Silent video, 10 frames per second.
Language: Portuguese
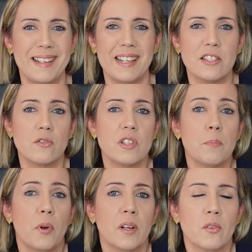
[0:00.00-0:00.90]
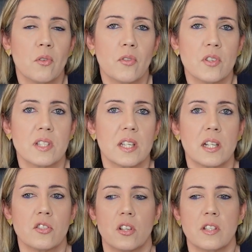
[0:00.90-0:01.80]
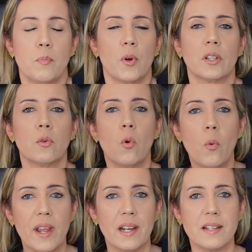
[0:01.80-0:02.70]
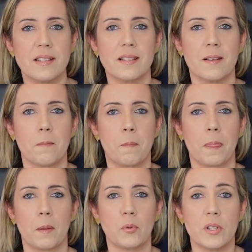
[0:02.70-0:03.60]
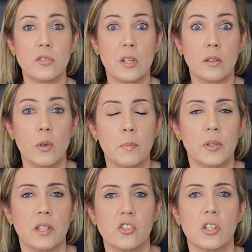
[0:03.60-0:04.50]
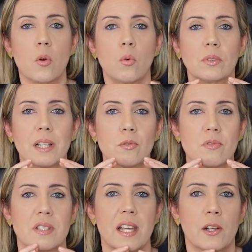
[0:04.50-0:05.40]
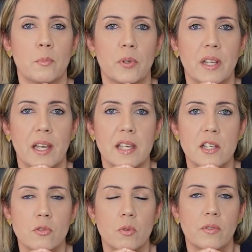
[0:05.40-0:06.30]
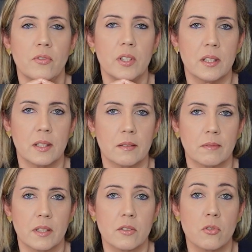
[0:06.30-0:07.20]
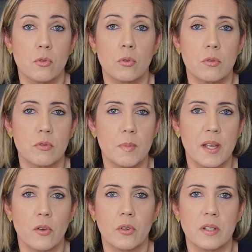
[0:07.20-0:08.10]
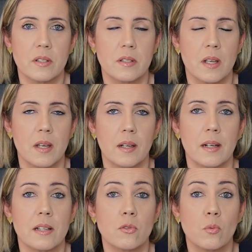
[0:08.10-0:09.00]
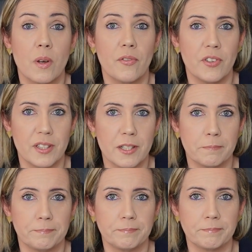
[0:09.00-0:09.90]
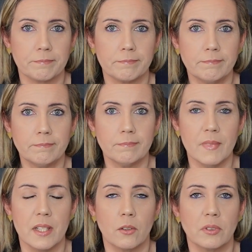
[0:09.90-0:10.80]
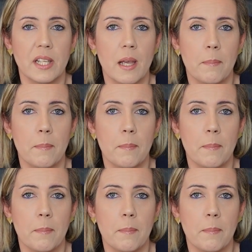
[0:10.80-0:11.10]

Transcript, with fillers: eles não se importam com você, eles só se importam com eles. Por isso que é tão importante dar o contato zero, porque aí isso evita transtornos maiores na sua vida. Não tenha